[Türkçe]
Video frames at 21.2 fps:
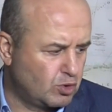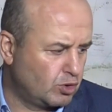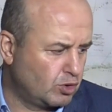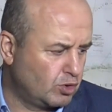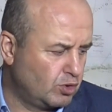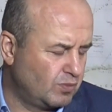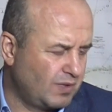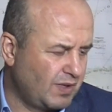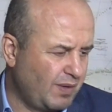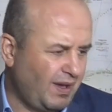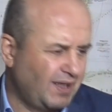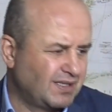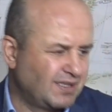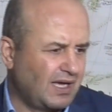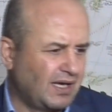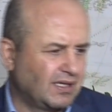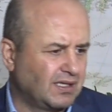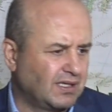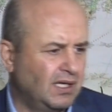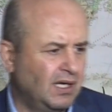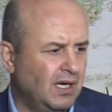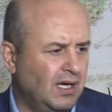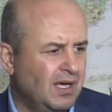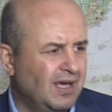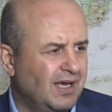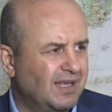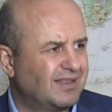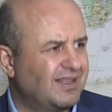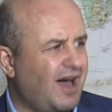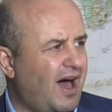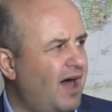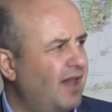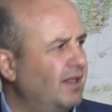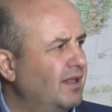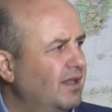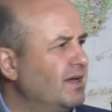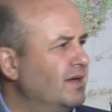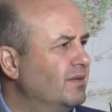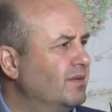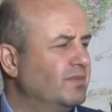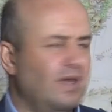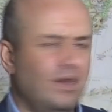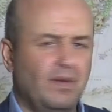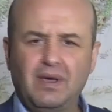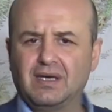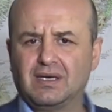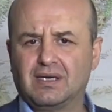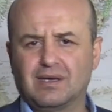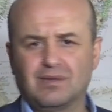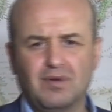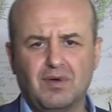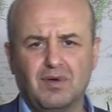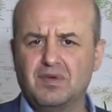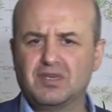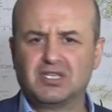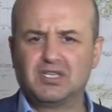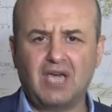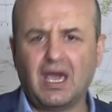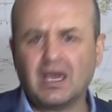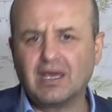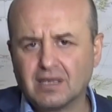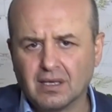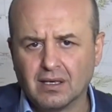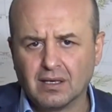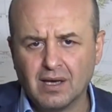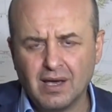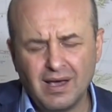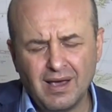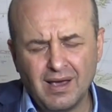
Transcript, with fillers: Türk'üm demek sanki dağlıyım demek gibi bir şeydi.